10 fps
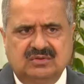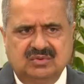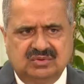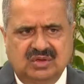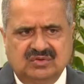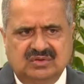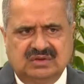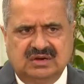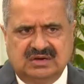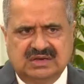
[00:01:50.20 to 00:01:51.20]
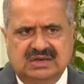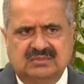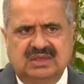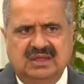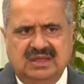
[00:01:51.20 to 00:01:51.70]
टू थाउजेंड थर्टीन
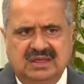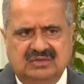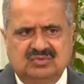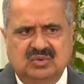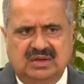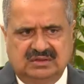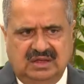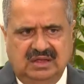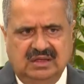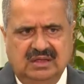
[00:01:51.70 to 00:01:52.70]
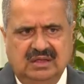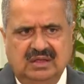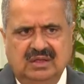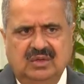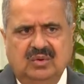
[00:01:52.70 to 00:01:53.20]
में एक केस हुआ था
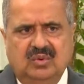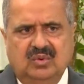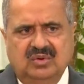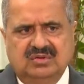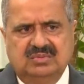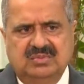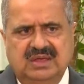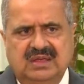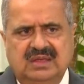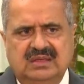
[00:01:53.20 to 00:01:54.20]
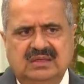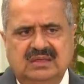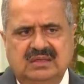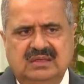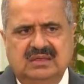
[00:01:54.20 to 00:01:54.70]
उसमें
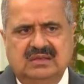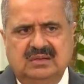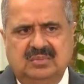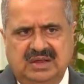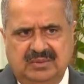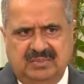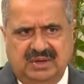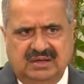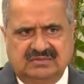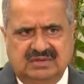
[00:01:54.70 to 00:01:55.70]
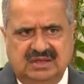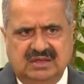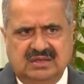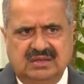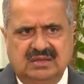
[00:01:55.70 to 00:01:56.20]
हमारे पास
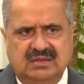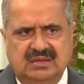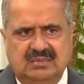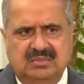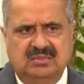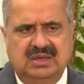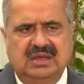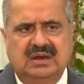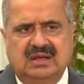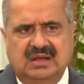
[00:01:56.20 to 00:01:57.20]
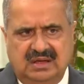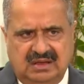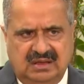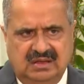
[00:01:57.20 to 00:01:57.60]
एक मेल का